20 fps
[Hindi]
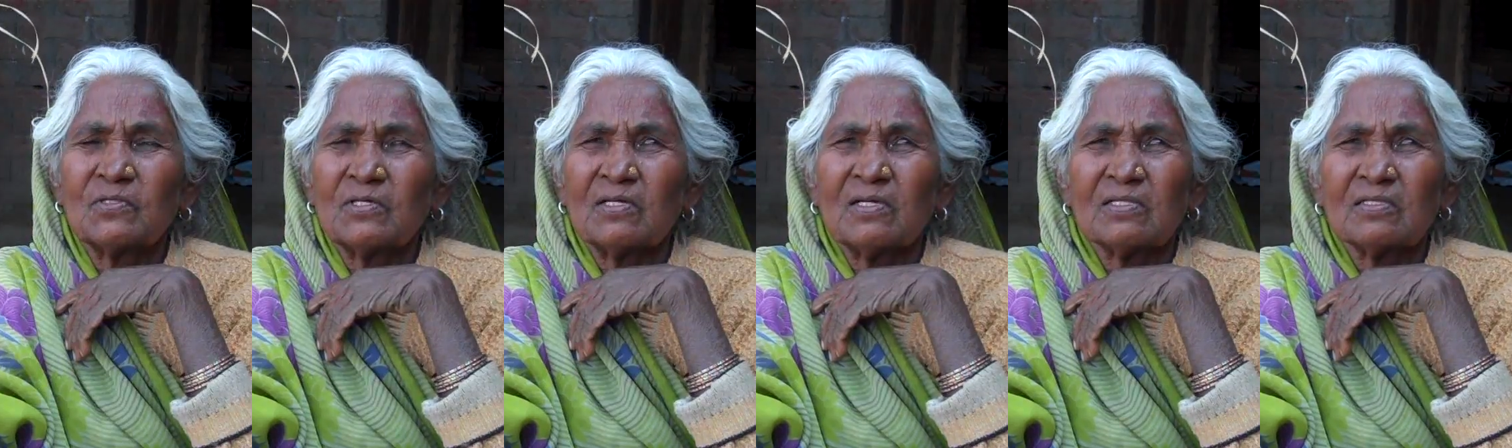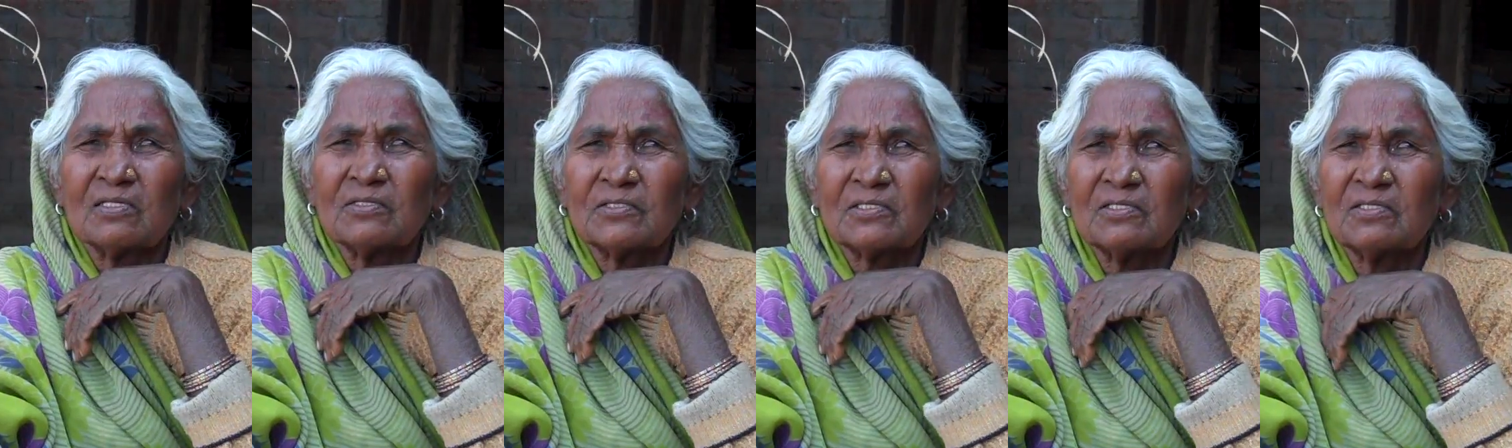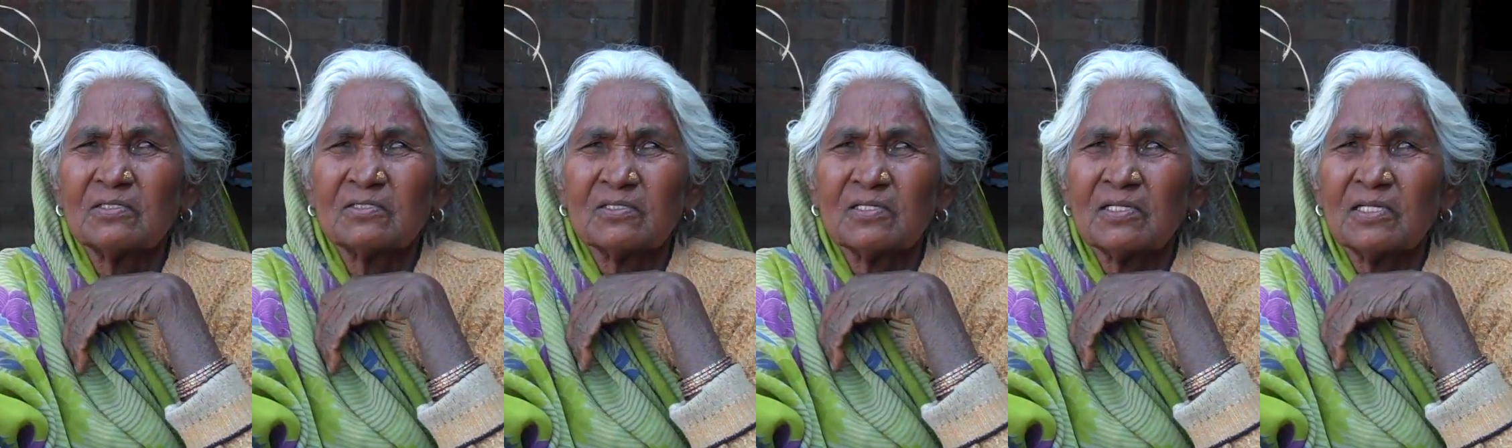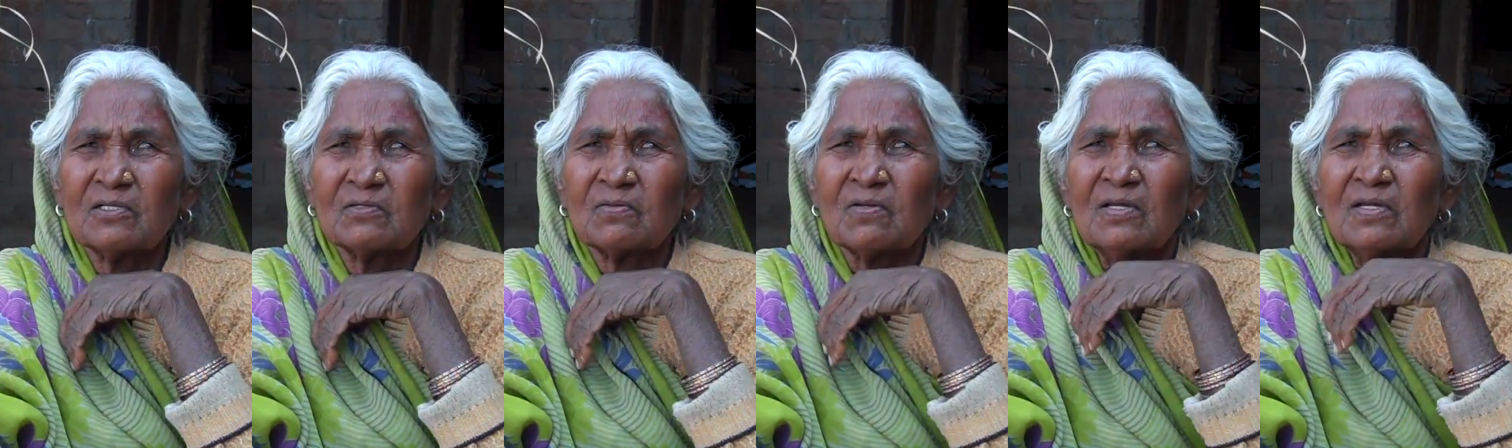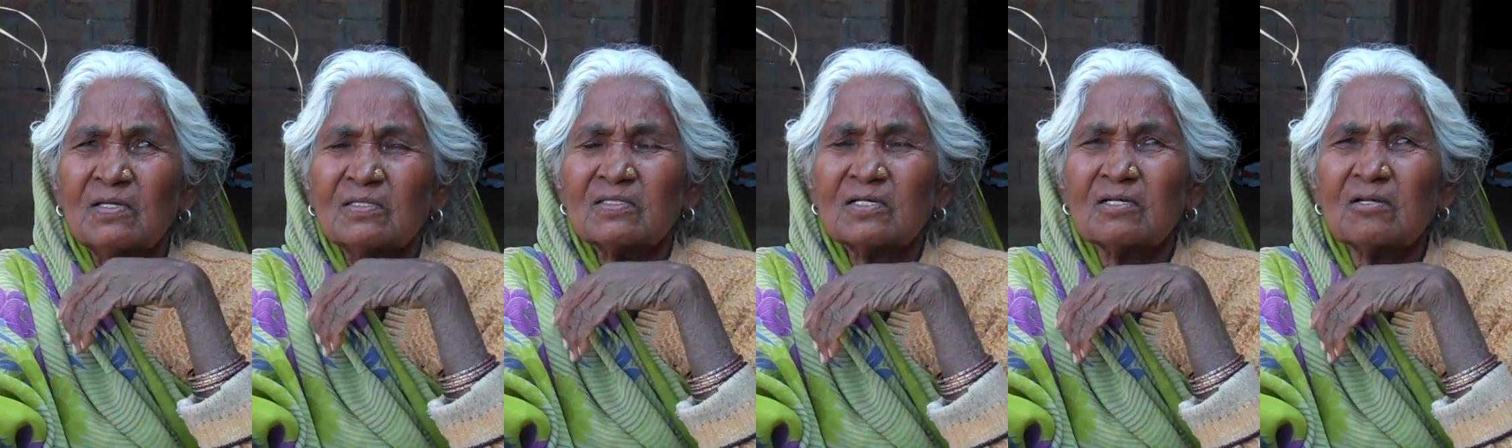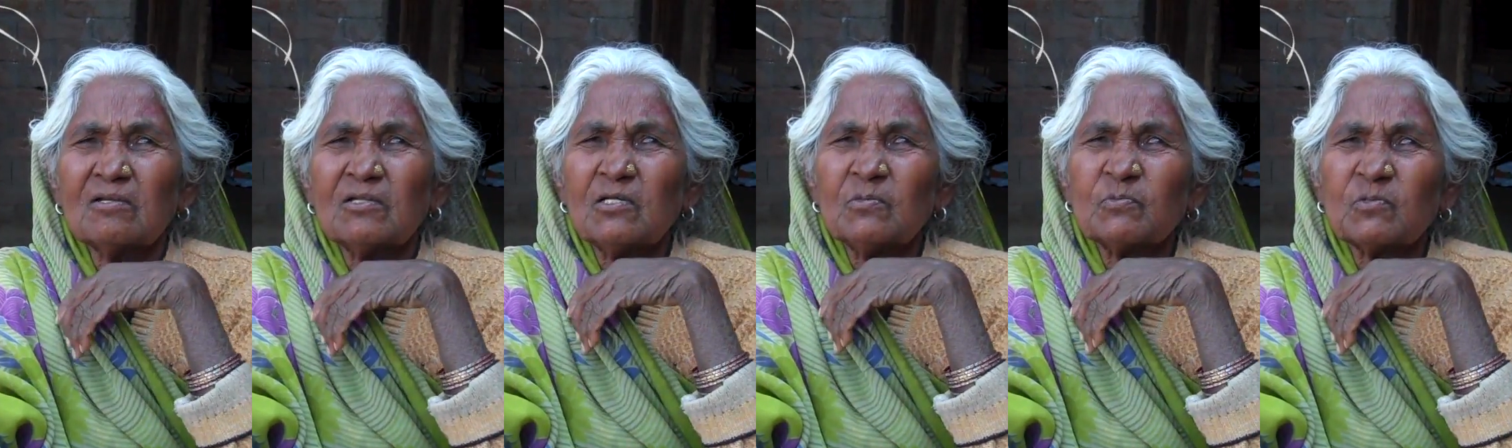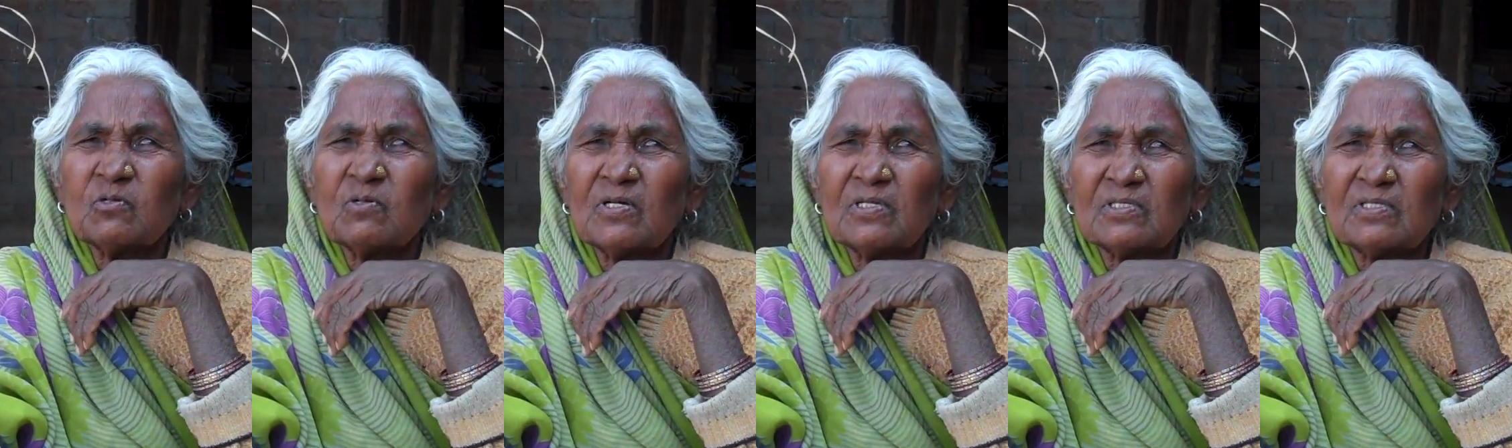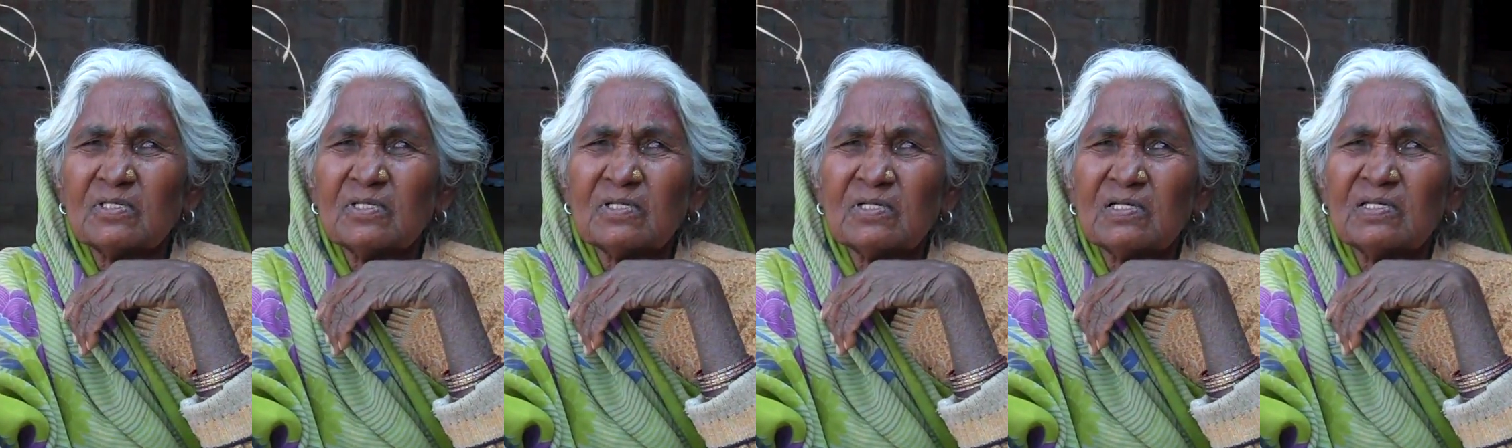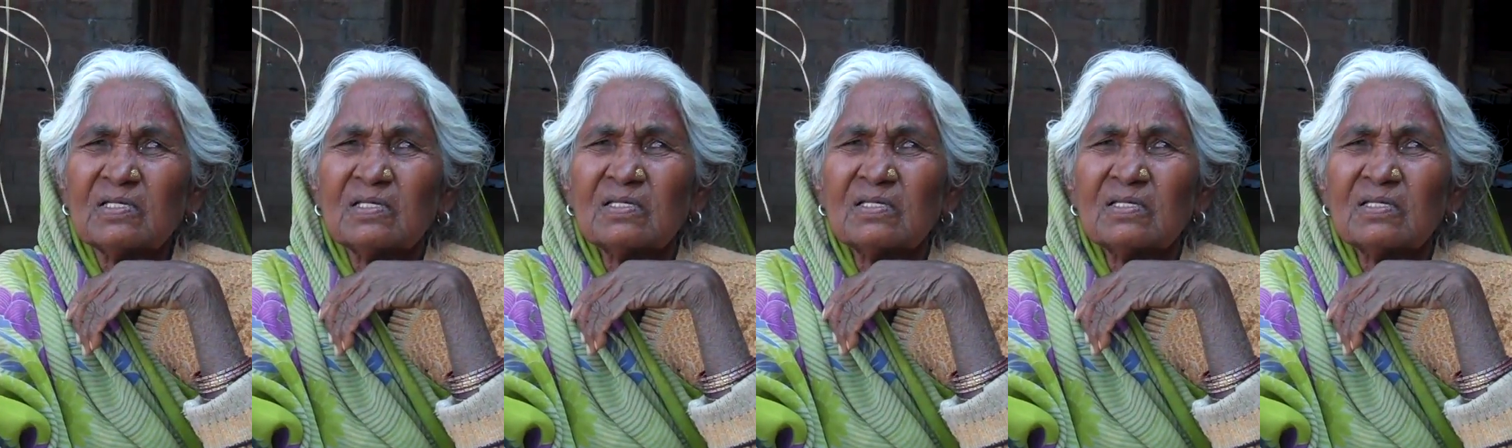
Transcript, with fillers: दिया थी ठीक से नहीं तकलीफ तो है ही है